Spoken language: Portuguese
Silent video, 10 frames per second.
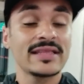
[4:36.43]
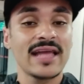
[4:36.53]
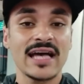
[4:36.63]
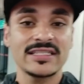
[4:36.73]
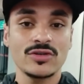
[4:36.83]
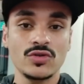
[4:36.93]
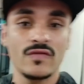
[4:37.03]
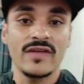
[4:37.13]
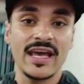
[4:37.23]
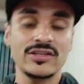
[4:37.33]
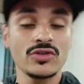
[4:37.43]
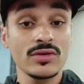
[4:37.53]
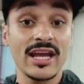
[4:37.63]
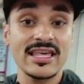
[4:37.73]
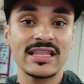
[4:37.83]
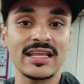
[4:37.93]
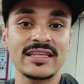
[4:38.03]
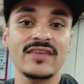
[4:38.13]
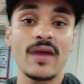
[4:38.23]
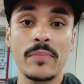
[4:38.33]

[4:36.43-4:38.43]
na Ação Silvestre. O grande atleta que vai